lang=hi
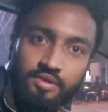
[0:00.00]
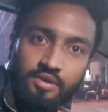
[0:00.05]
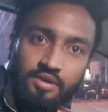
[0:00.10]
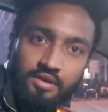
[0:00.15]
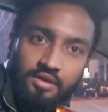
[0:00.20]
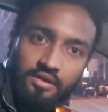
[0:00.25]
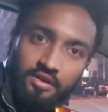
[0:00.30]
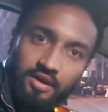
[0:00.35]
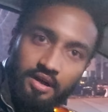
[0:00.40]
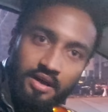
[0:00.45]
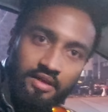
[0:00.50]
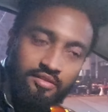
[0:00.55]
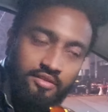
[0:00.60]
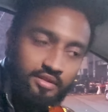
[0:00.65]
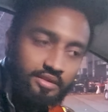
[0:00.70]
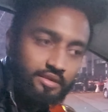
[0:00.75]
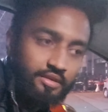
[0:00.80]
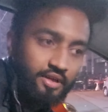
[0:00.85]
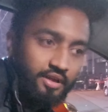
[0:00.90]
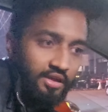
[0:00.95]
अच्छा हाँ
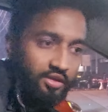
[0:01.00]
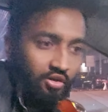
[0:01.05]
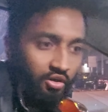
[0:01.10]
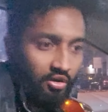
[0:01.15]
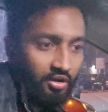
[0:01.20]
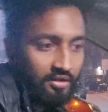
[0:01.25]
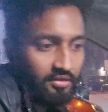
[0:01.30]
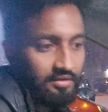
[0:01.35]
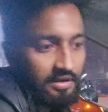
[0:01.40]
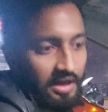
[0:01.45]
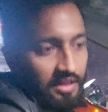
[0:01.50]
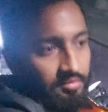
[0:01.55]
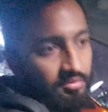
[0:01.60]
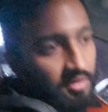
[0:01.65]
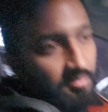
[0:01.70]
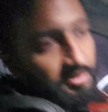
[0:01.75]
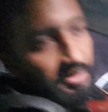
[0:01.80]
जी और साथ में